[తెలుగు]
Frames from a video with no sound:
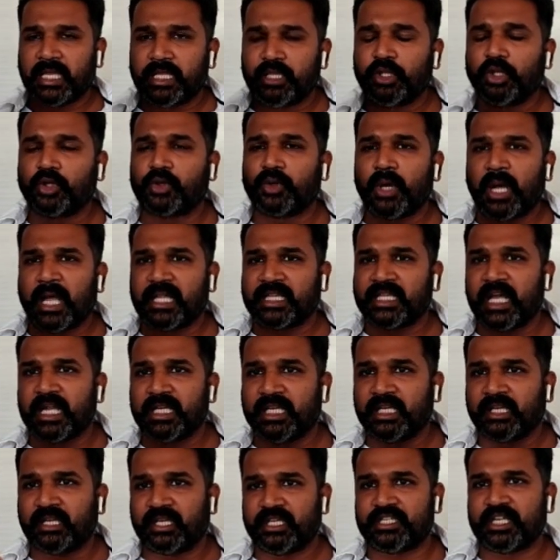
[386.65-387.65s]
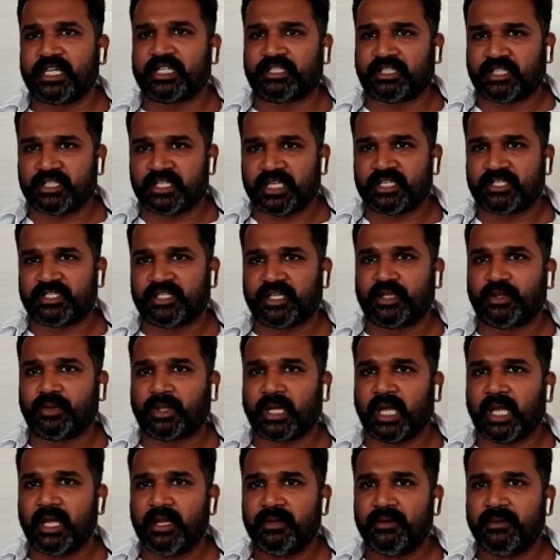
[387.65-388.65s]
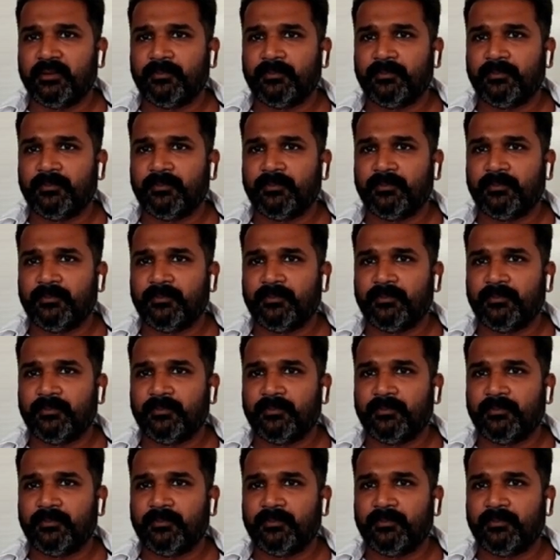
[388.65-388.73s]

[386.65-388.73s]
ఎందుకు అదానిని రిజెక్ట్ చేసినందుక